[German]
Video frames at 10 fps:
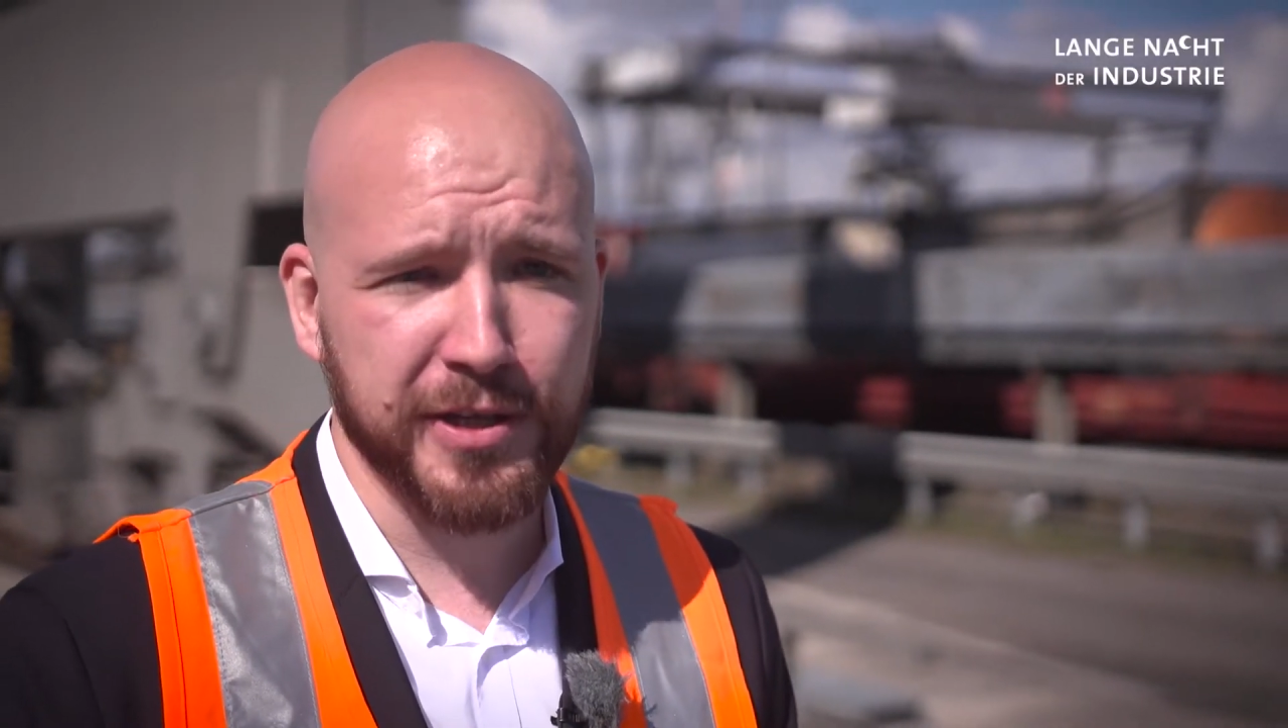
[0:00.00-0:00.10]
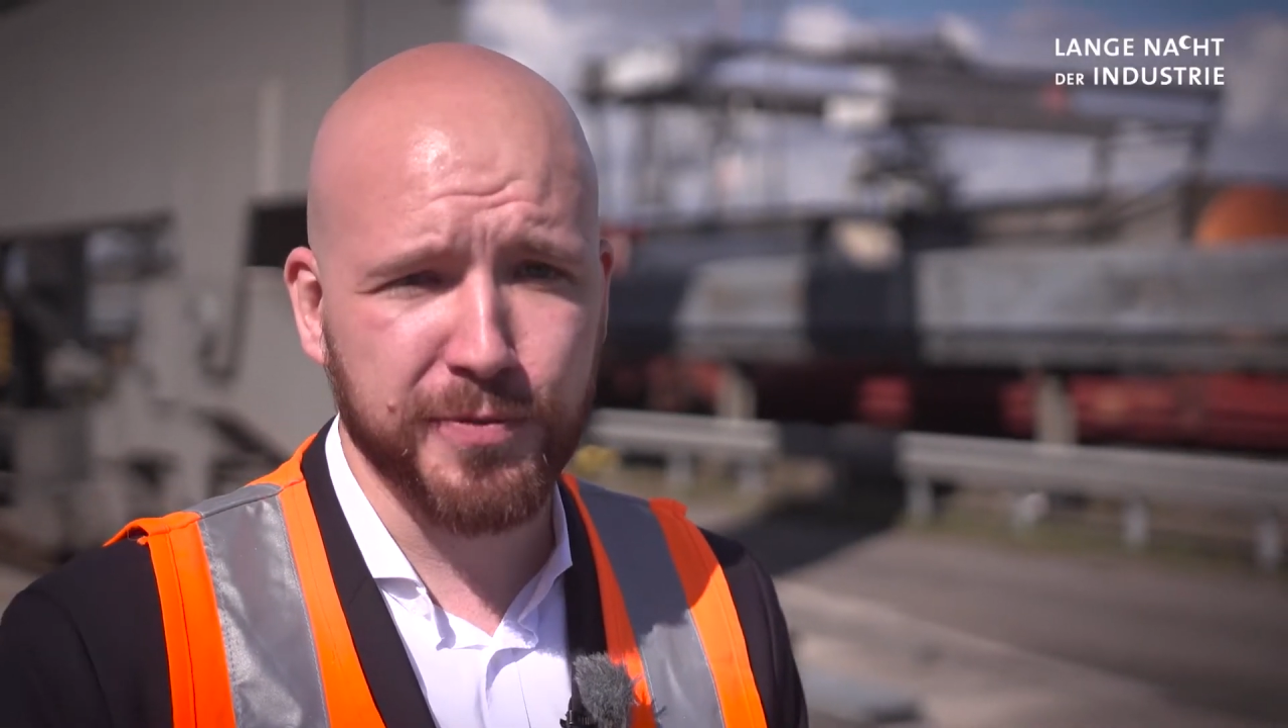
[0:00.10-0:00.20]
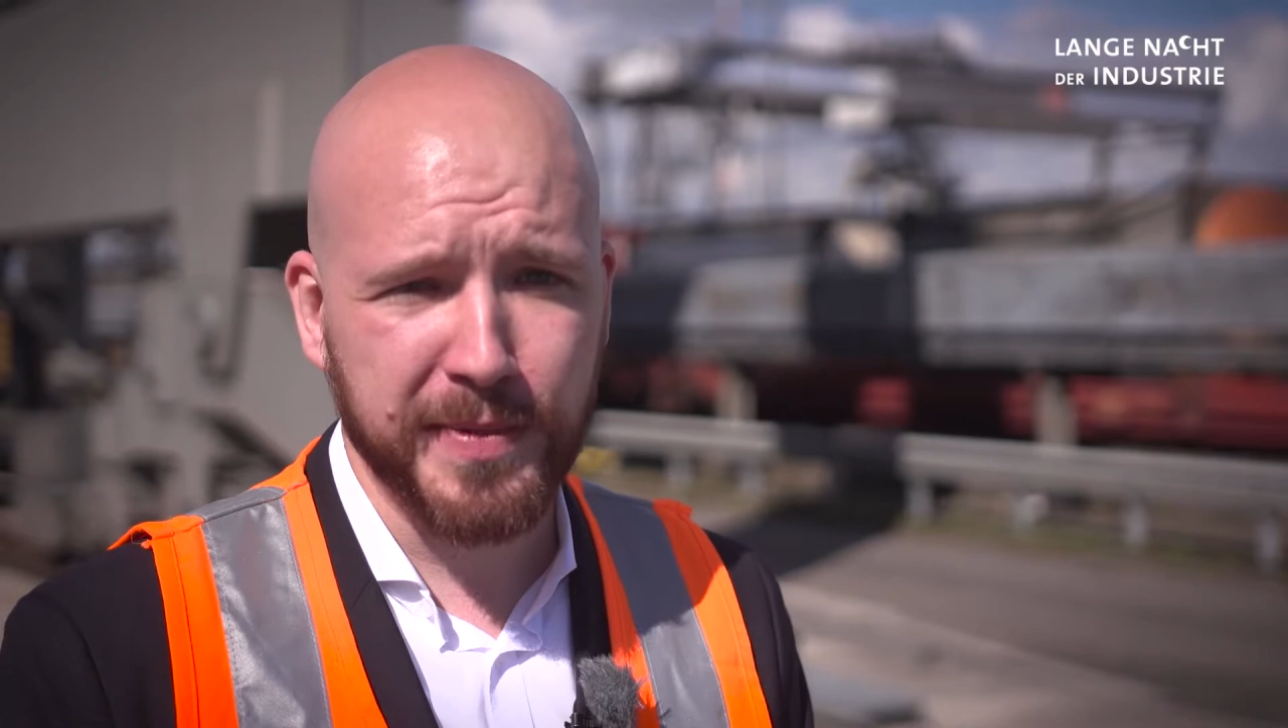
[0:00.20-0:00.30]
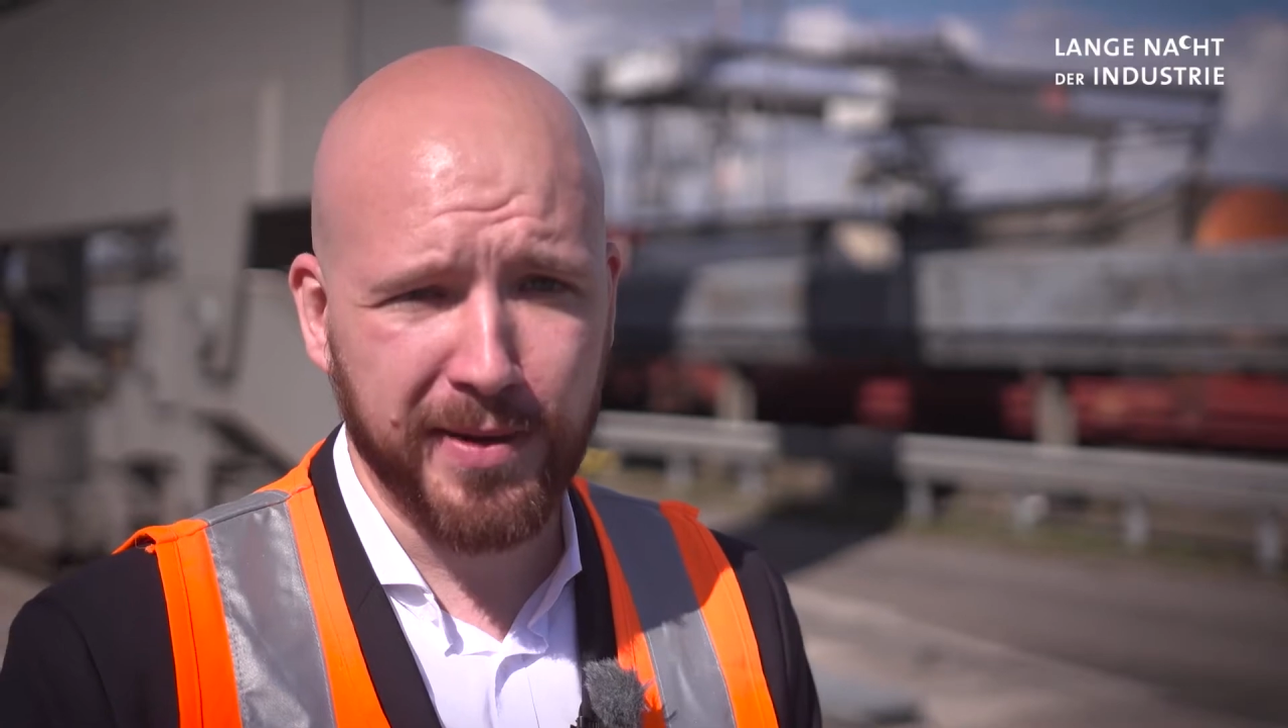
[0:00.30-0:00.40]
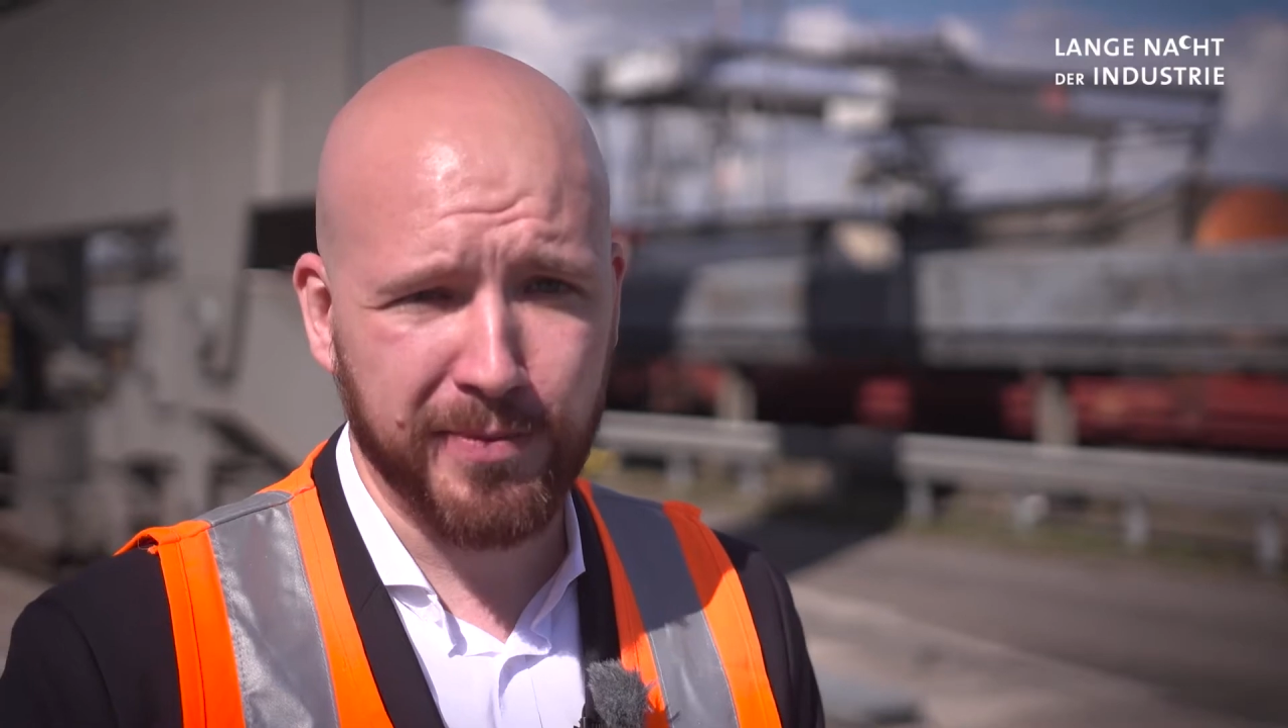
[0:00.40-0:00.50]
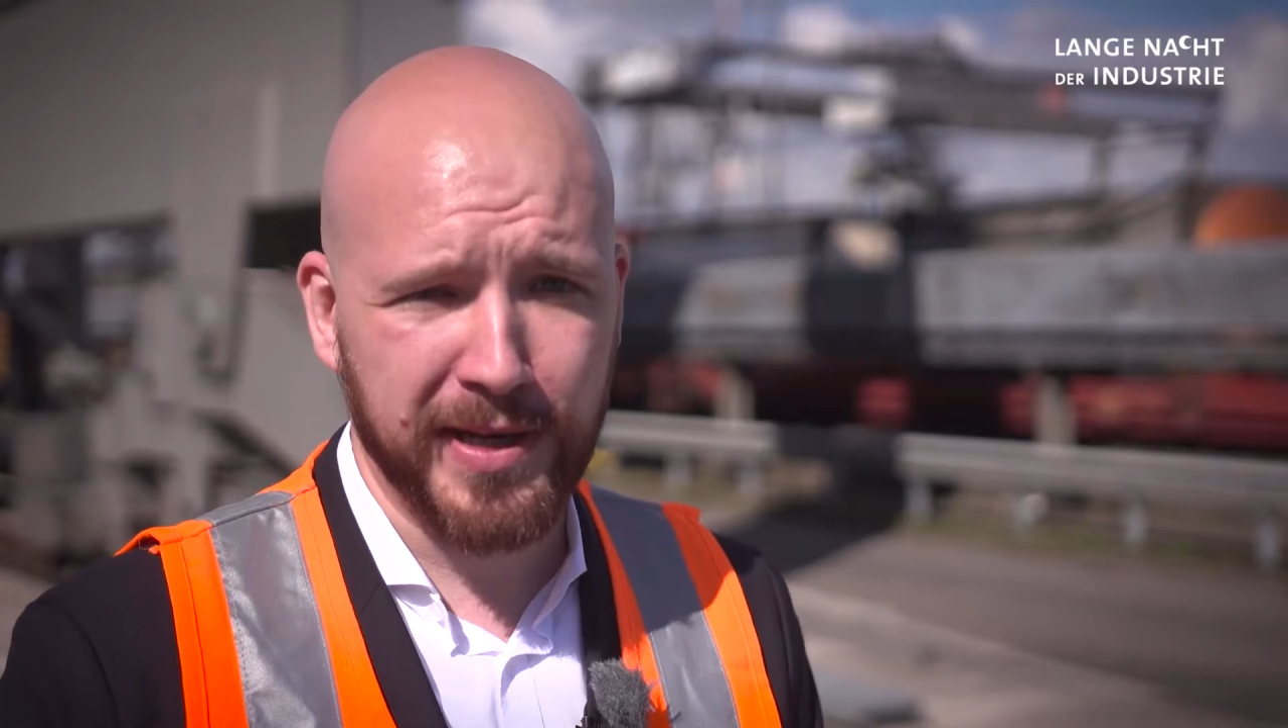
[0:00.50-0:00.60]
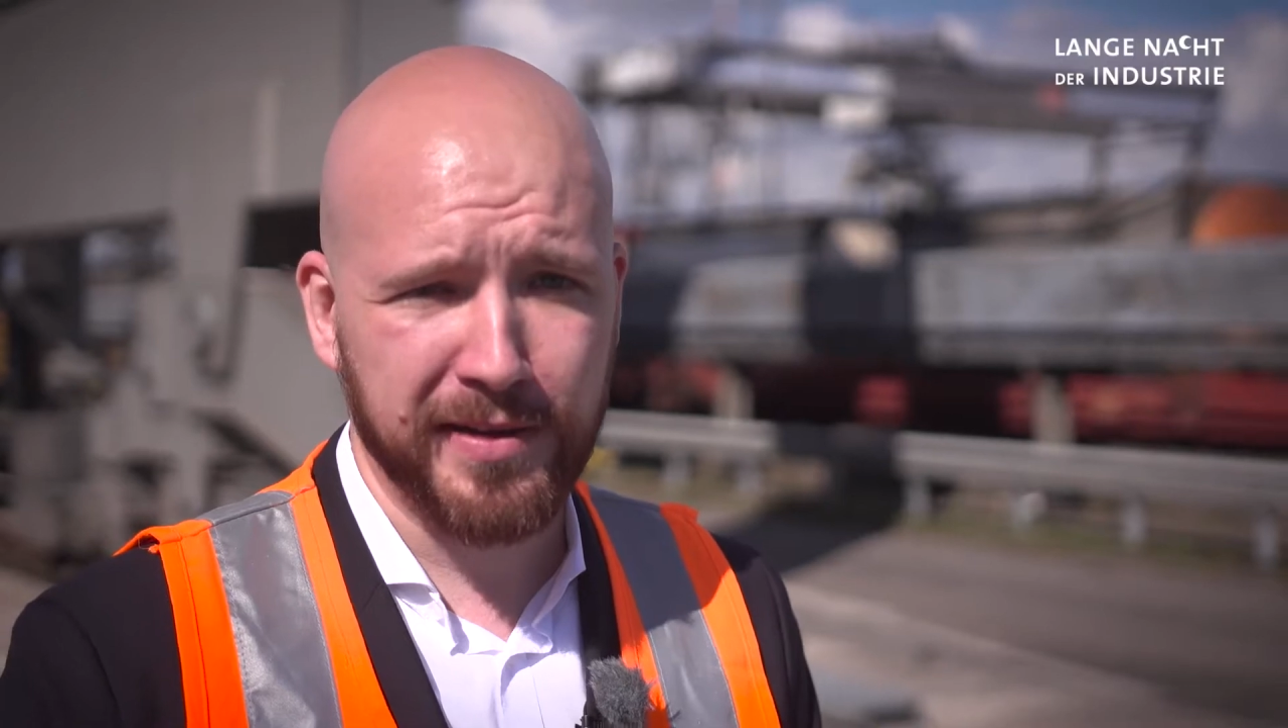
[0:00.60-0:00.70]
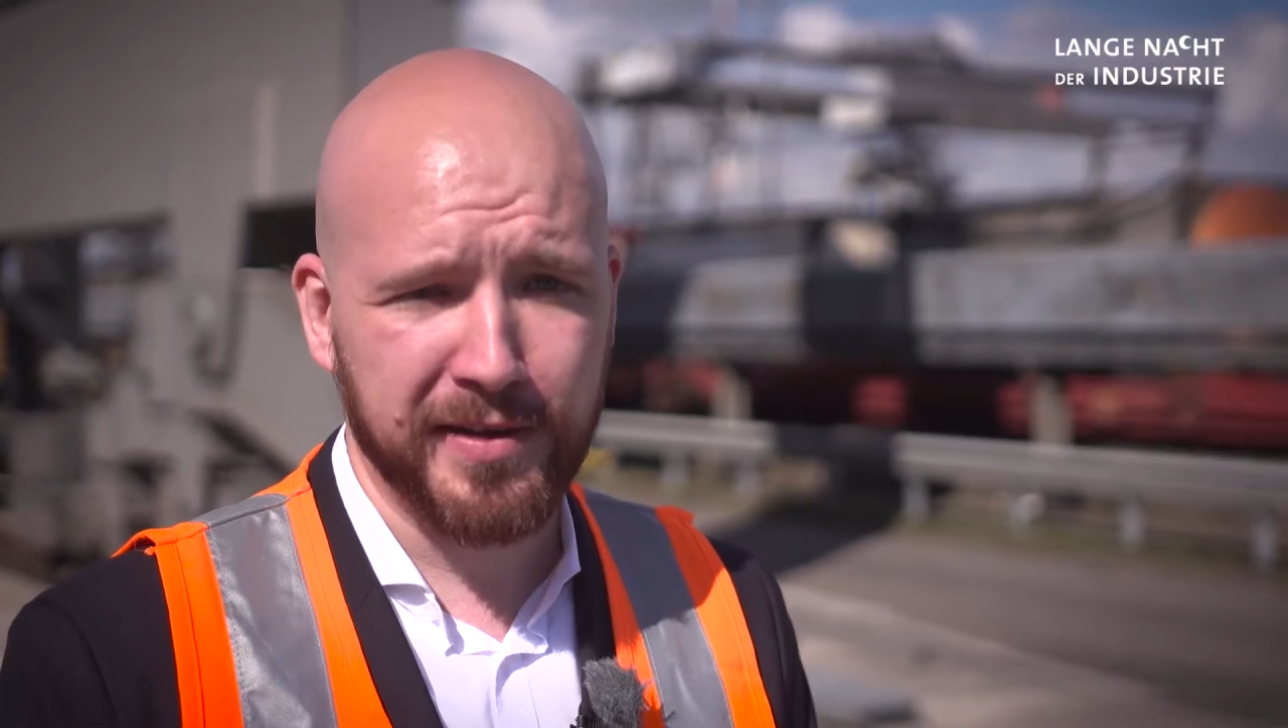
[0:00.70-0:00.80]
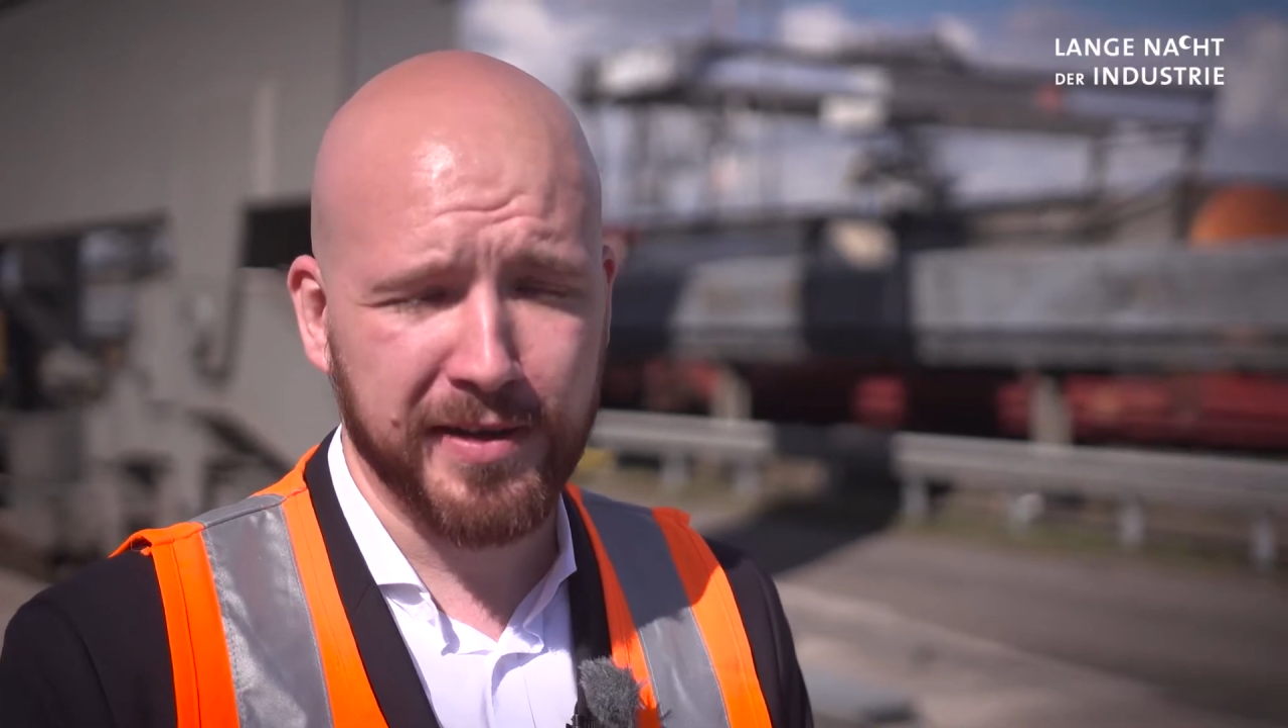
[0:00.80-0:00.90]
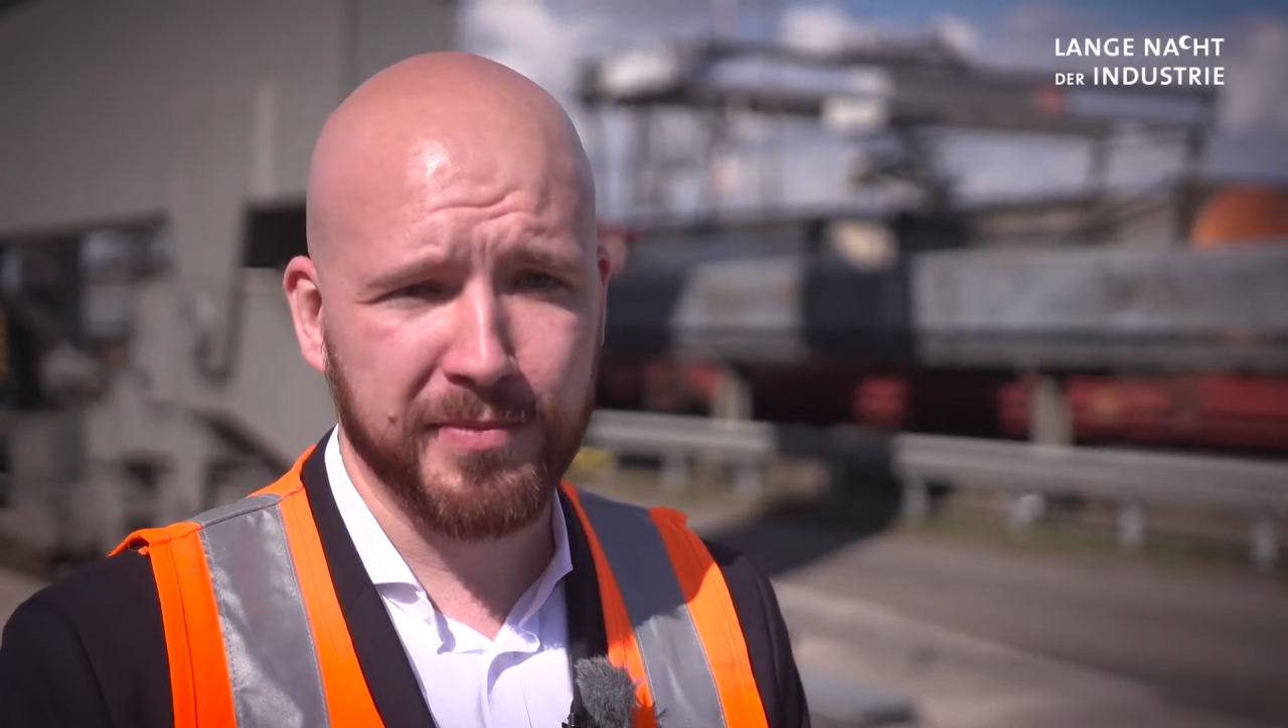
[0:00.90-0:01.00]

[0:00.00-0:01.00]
als Schmiermittel